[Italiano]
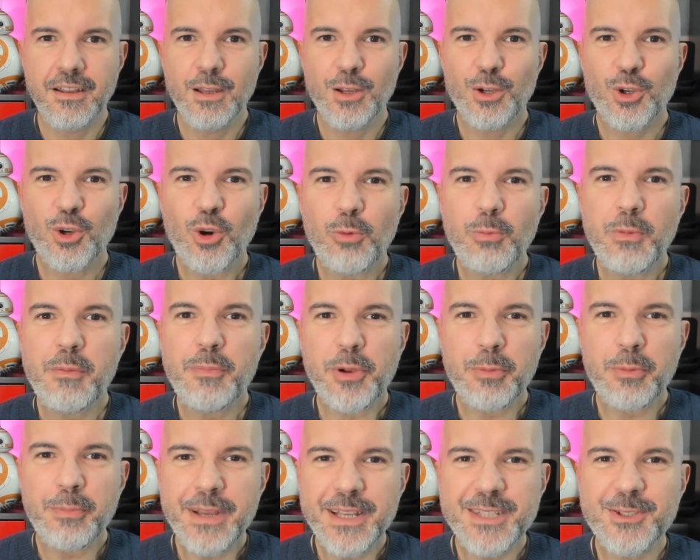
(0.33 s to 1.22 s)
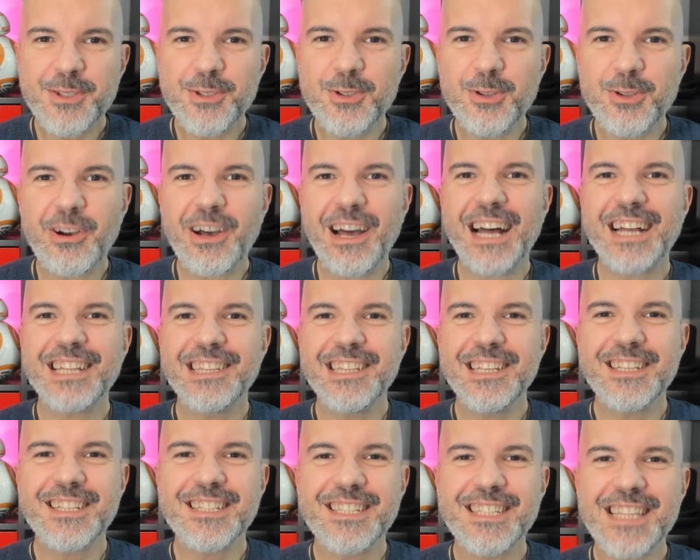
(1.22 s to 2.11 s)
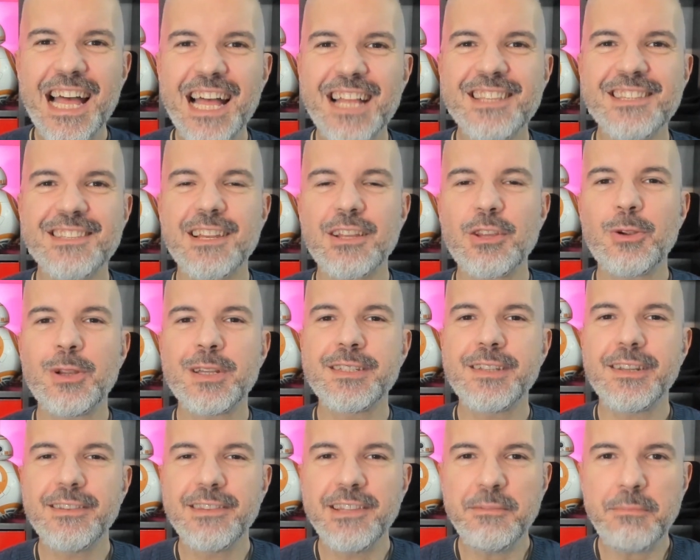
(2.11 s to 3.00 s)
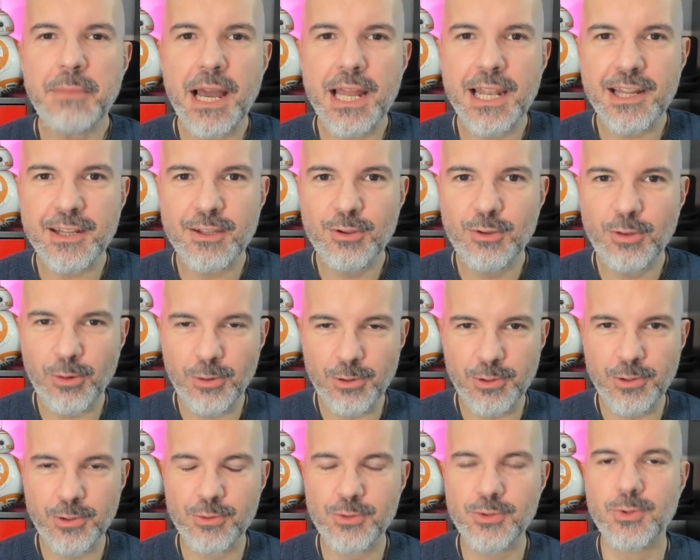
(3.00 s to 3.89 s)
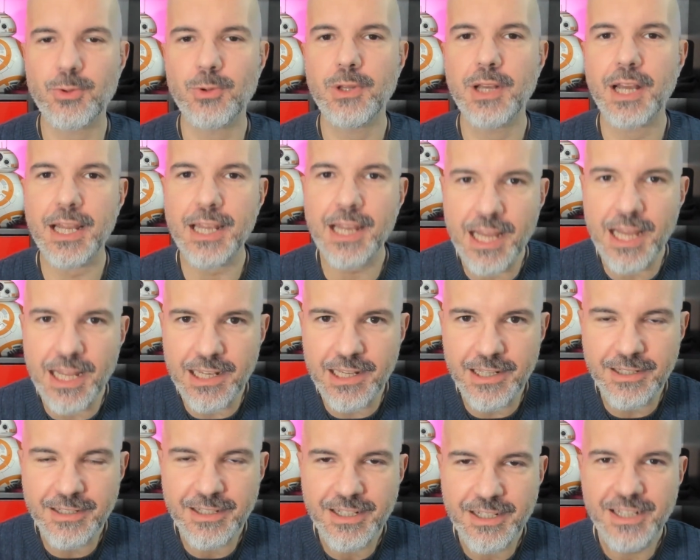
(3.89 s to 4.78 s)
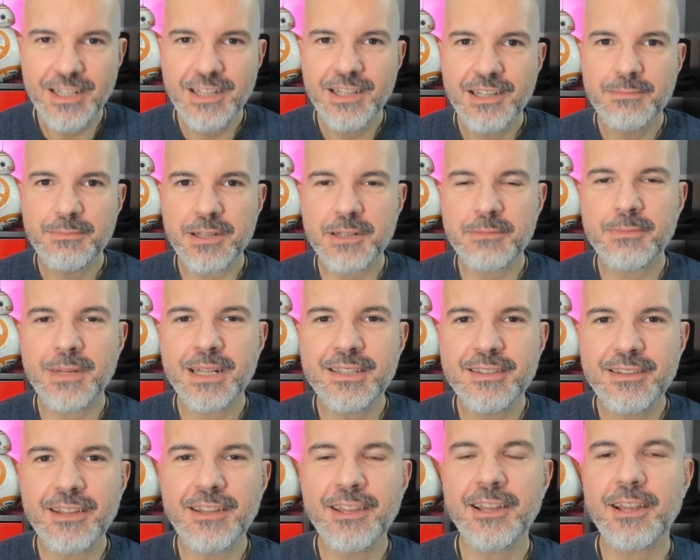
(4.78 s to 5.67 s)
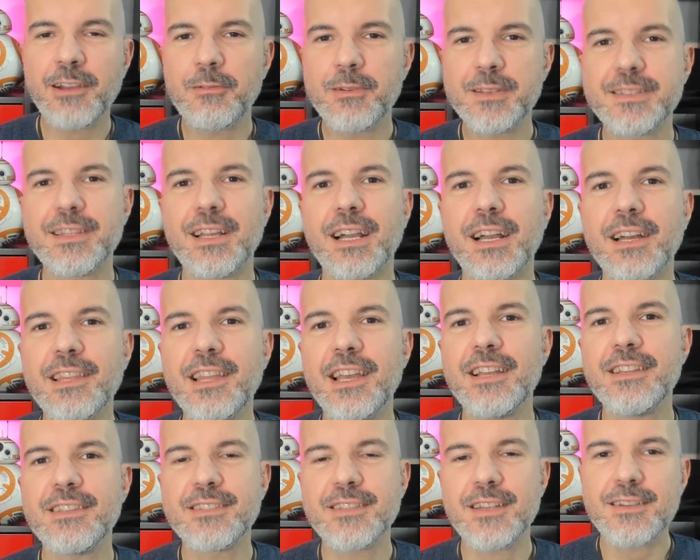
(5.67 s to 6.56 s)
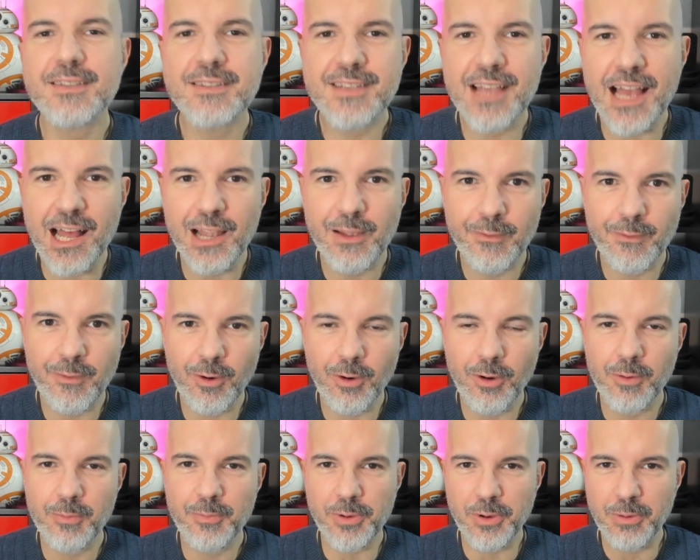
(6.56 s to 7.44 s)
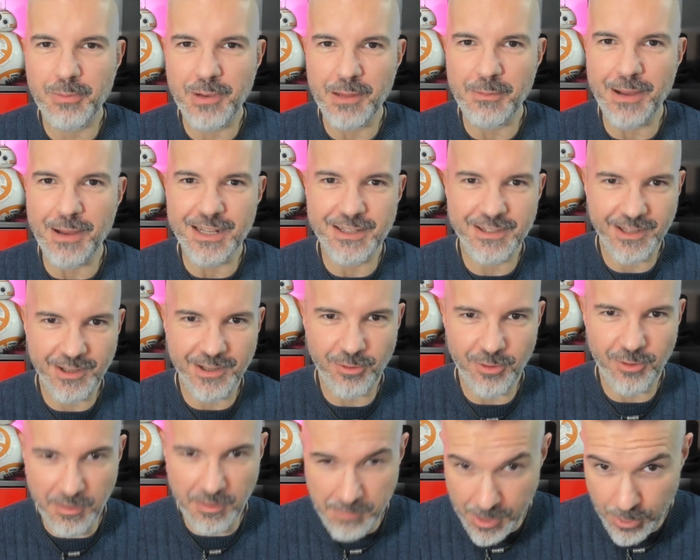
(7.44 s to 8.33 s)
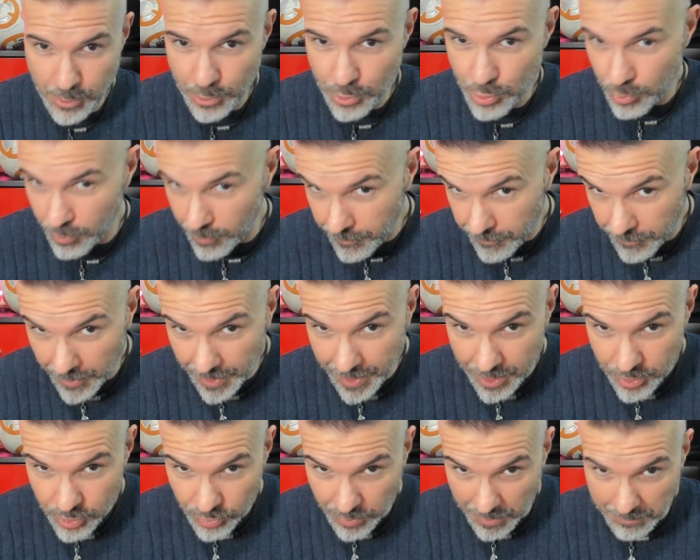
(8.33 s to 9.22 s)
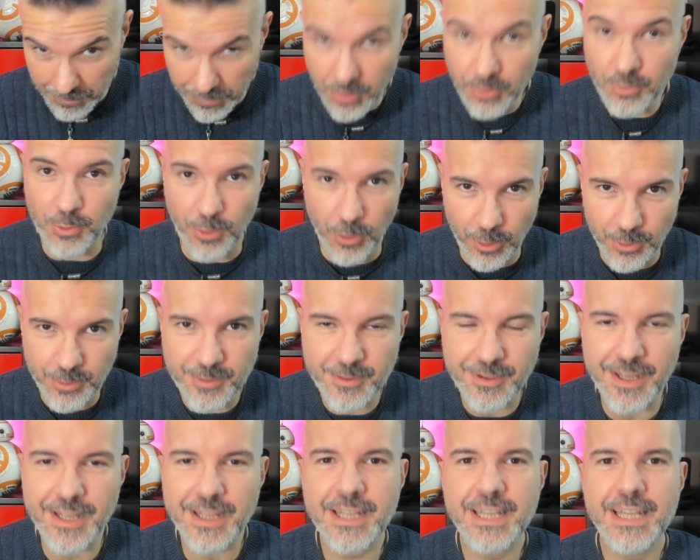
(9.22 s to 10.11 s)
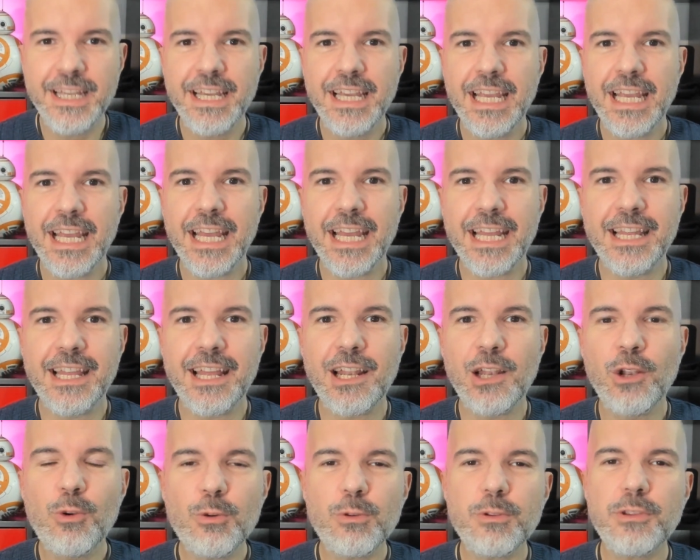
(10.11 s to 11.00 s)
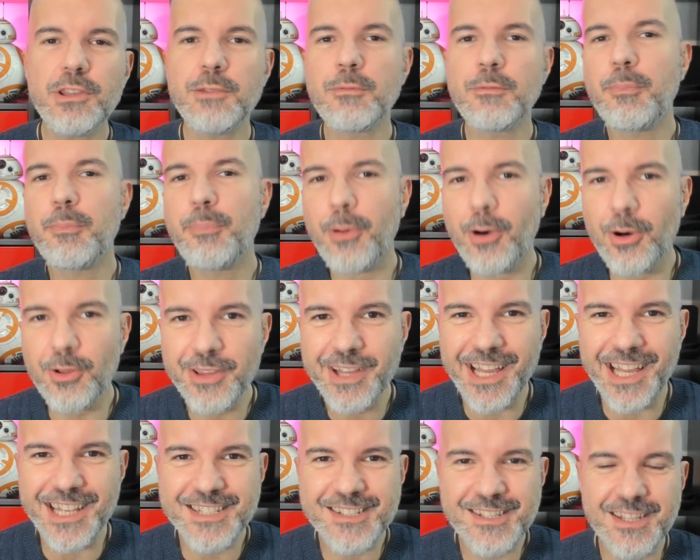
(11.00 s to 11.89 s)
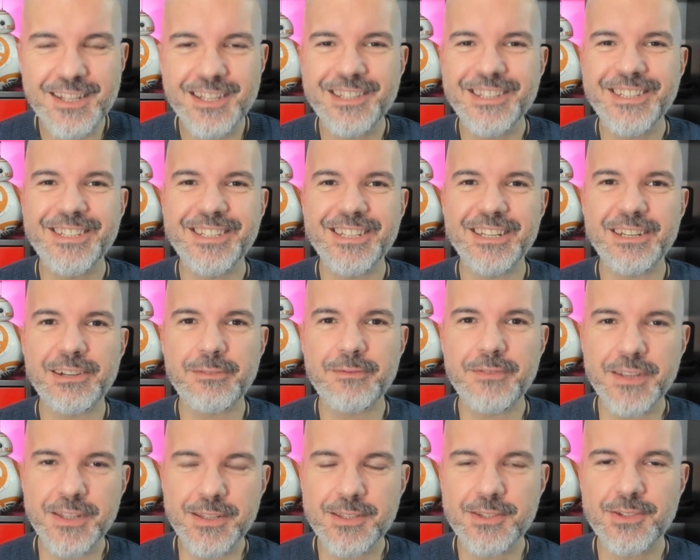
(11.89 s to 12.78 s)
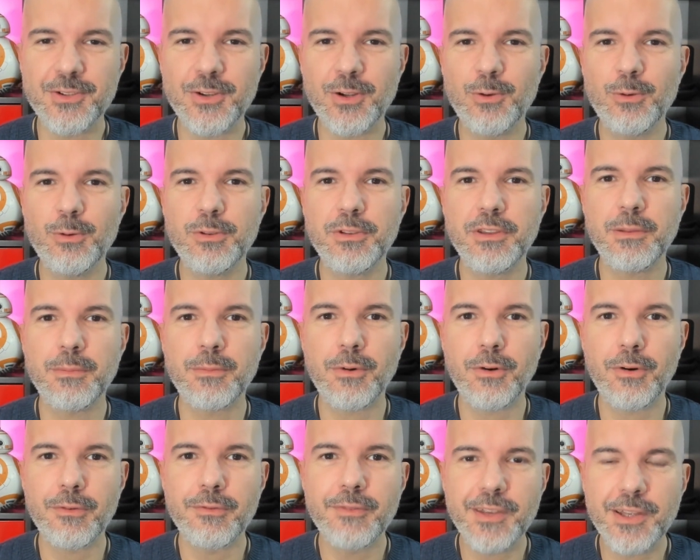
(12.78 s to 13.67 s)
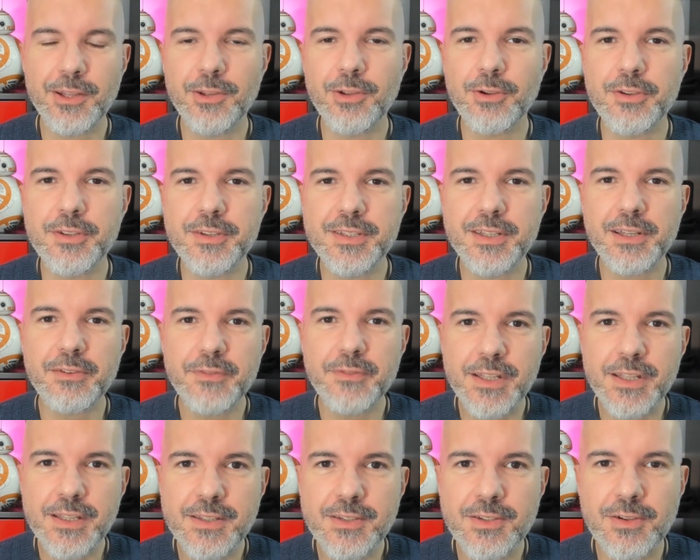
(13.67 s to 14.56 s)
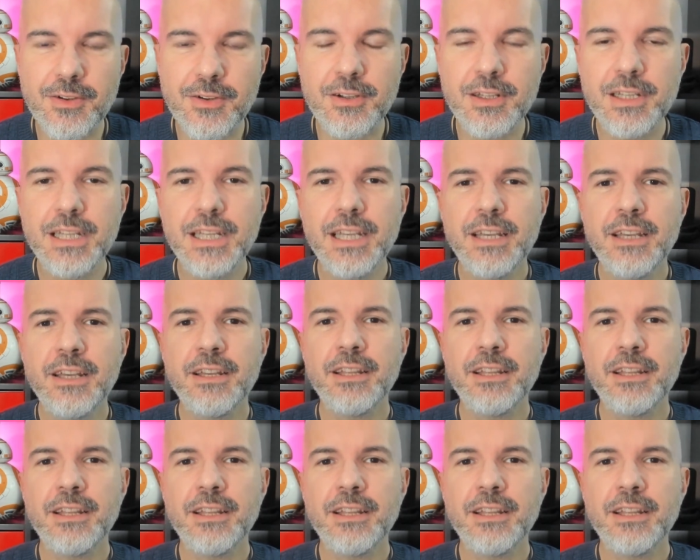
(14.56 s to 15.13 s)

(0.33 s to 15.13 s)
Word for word: Come promesso, a distanza di una settimana torno sul canale per mantenere questa cadenza salvo problematiche. Ho cambiato il ciuffo, adesso è blu notte ed è l'ultimo podcast di servizio, l'ultimo video di servizio mm.